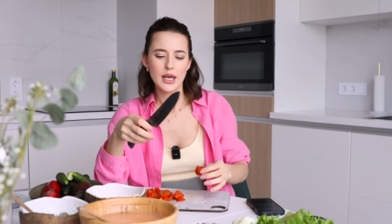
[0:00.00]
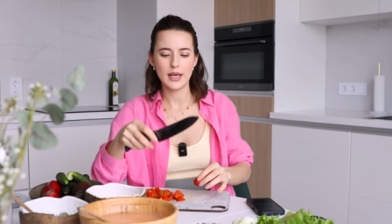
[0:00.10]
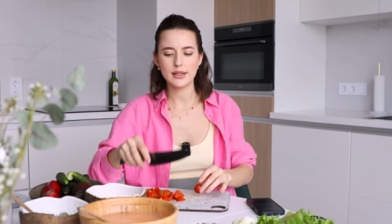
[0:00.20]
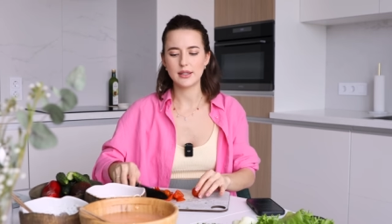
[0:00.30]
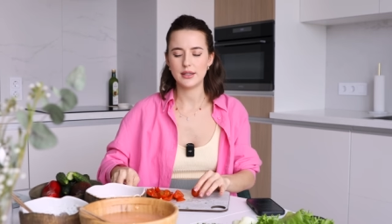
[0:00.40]

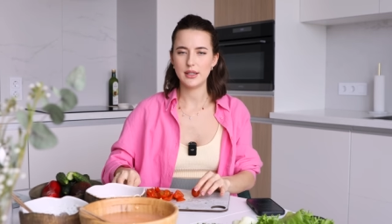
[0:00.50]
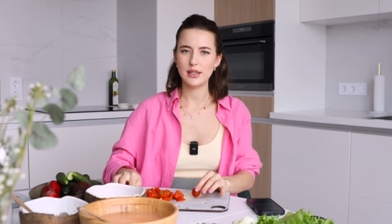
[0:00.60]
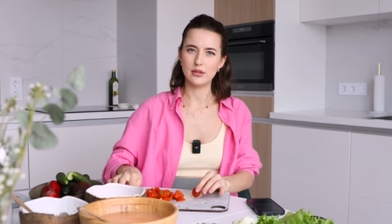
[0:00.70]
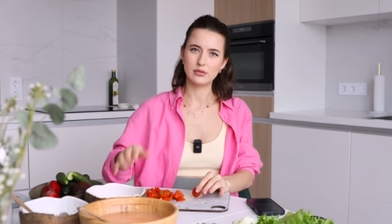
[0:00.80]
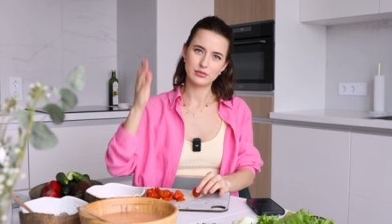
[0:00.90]
Это
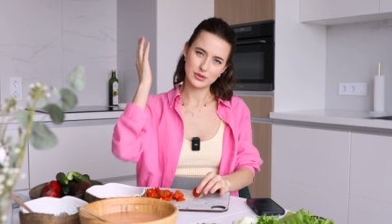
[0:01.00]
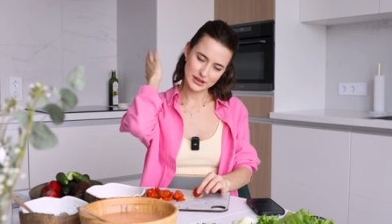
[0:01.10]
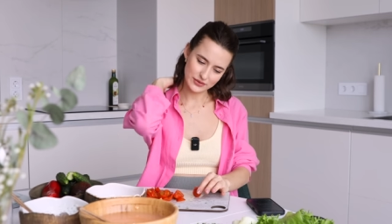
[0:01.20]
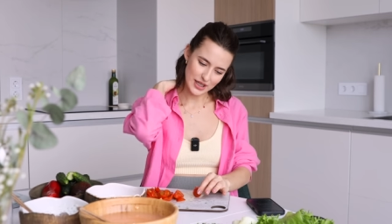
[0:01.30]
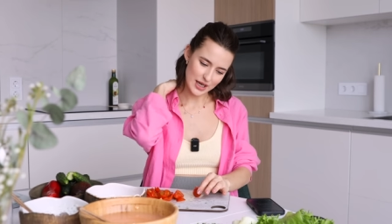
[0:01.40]
и до
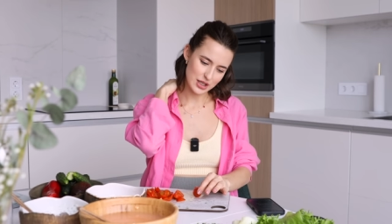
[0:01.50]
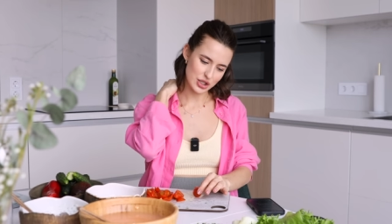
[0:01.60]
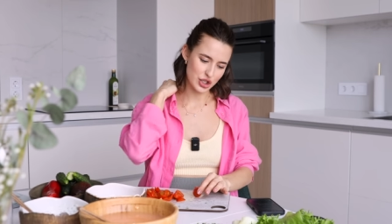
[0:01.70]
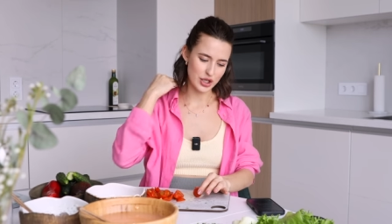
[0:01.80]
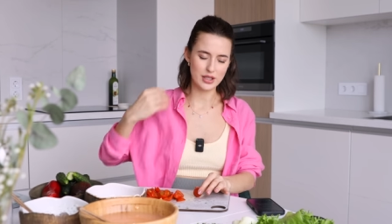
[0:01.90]

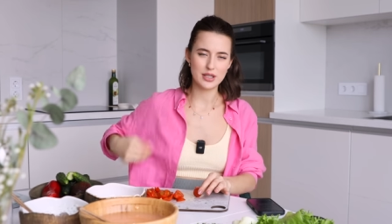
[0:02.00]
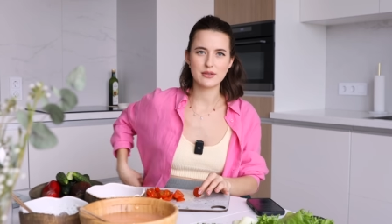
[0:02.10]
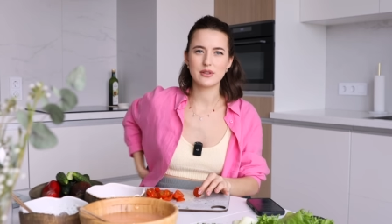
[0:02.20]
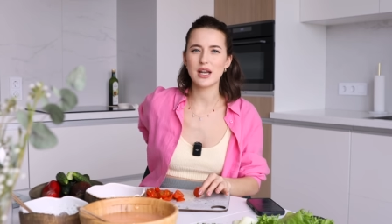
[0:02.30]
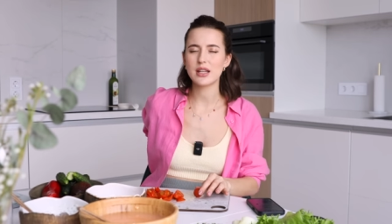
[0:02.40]
свидания шеи, до
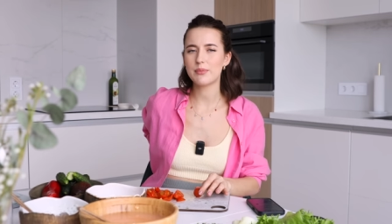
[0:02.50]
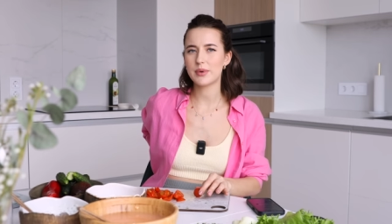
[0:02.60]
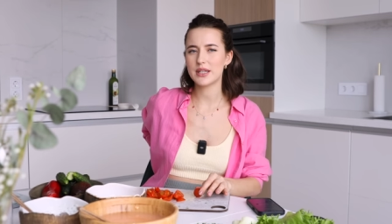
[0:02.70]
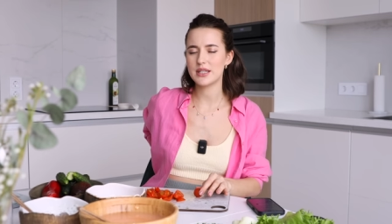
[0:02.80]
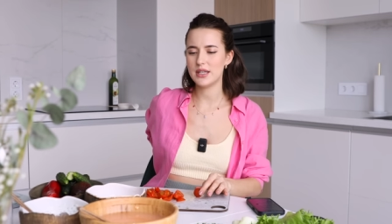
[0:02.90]
свидания
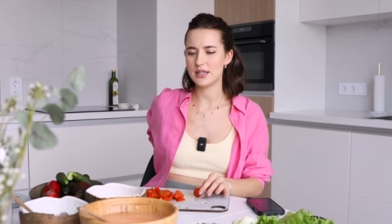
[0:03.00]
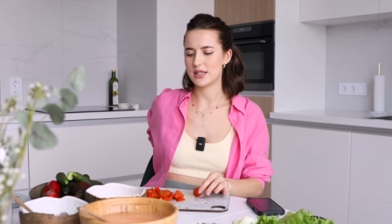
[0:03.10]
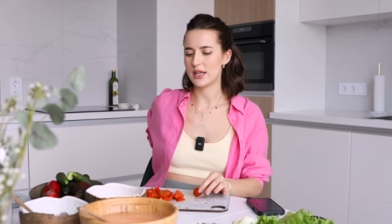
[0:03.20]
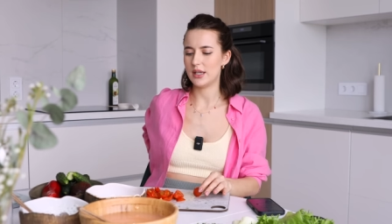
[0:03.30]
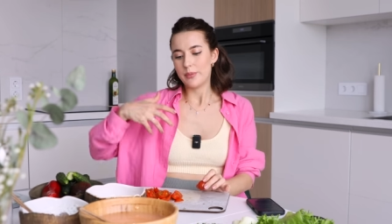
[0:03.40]

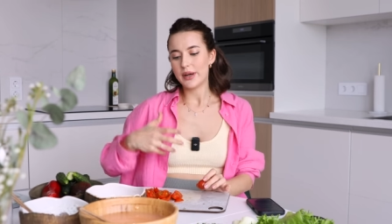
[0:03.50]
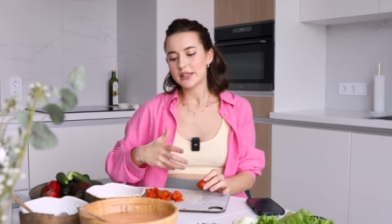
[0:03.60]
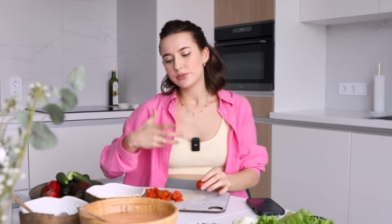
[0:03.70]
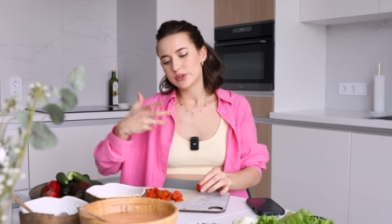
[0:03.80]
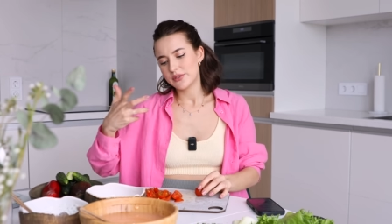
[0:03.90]
поясница. И
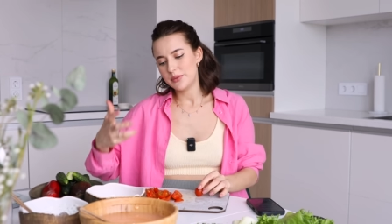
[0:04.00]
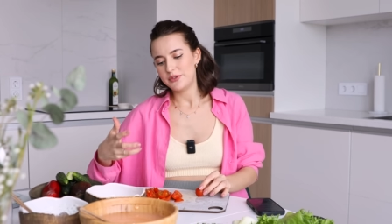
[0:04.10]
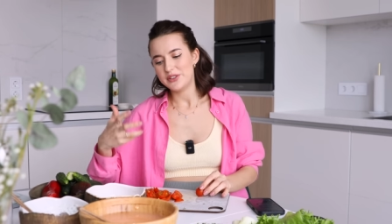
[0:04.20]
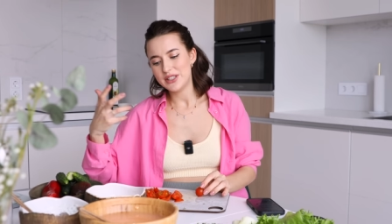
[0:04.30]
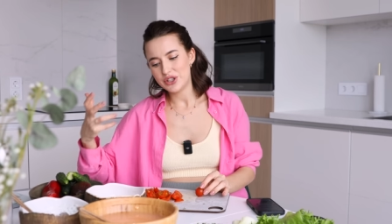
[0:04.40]
поэтому своими
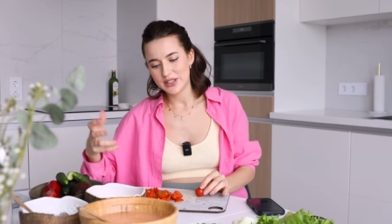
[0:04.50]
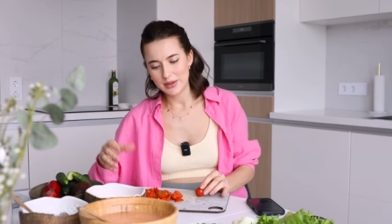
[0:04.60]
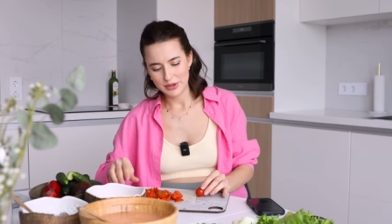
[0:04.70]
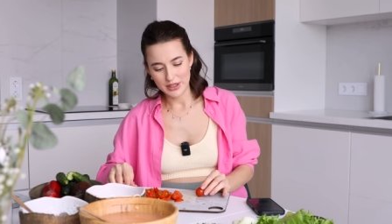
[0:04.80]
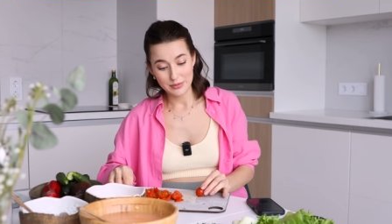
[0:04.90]

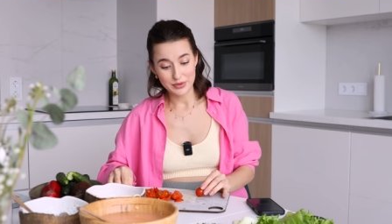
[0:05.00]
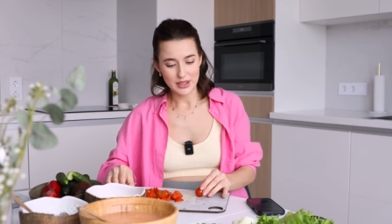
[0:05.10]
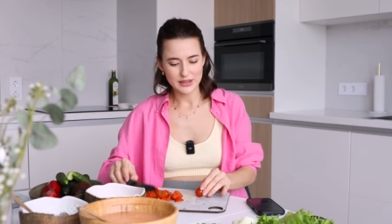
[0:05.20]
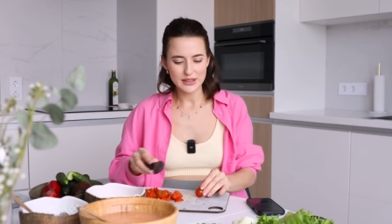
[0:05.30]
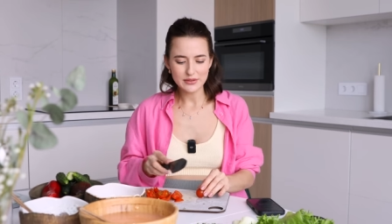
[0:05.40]
физическими
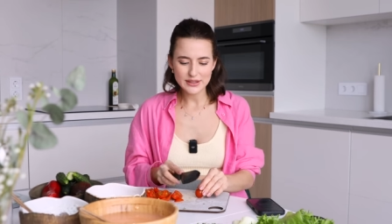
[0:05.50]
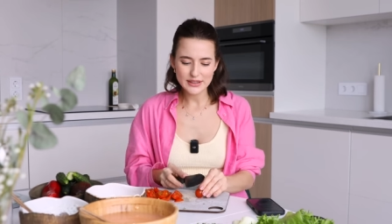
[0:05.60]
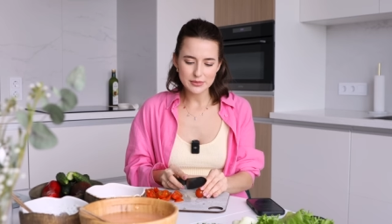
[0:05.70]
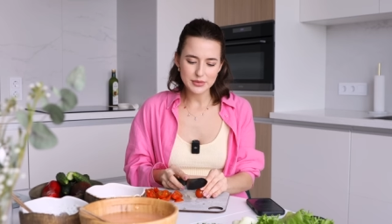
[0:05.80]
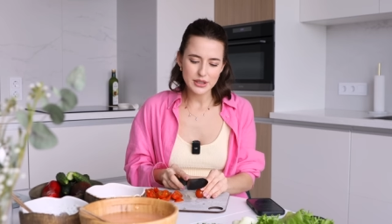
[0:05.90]
какими-то
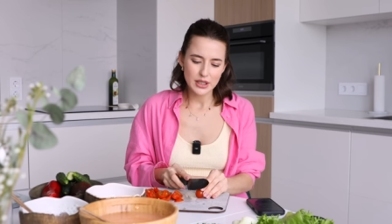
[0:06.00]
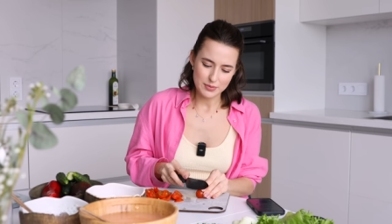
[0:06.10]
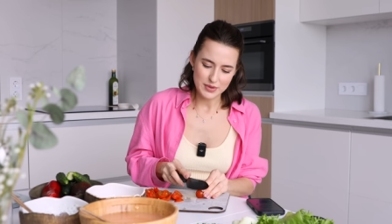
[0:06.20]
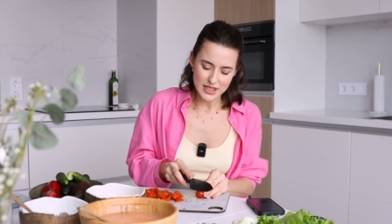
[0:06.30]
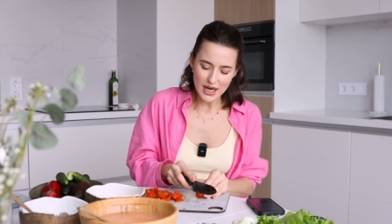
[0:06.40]
активностями,
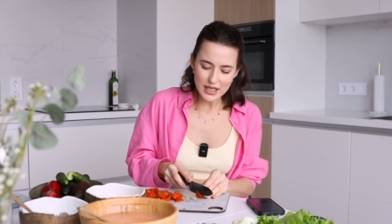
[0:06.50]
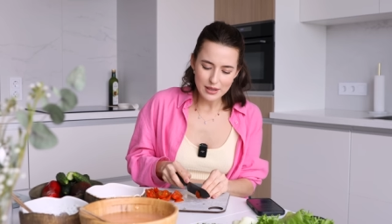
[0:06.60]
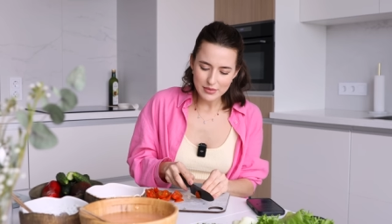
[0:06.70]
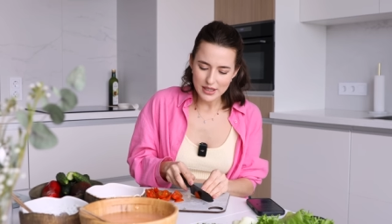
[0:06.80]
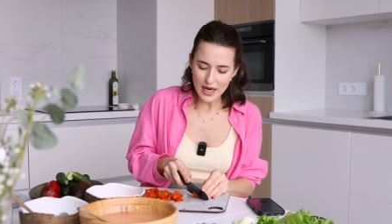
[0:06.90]

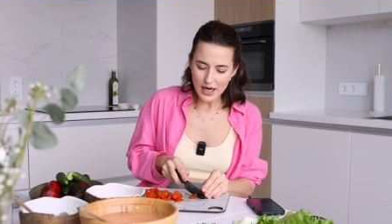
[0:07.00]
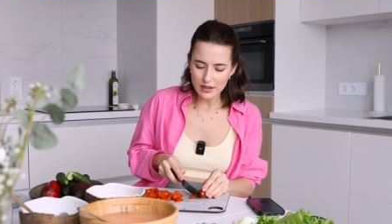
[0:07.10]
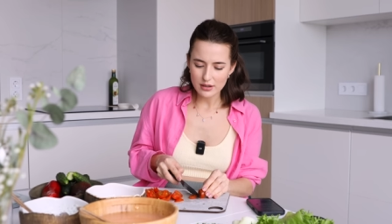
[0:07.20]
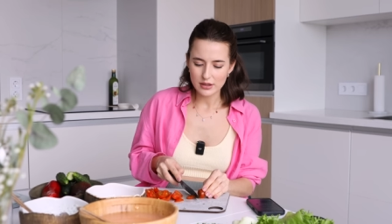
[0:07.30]
расписанием дня